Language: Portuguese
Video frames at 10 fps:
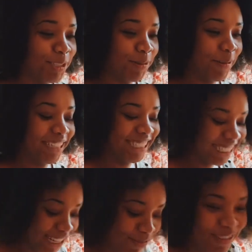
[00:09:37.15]
É sim,
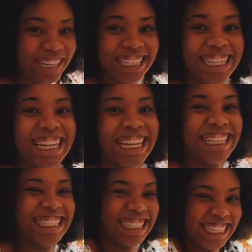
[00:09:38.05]
só que você que não... É.
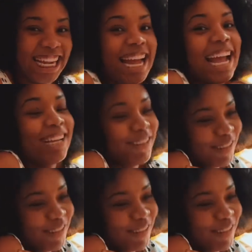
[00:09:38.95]
É...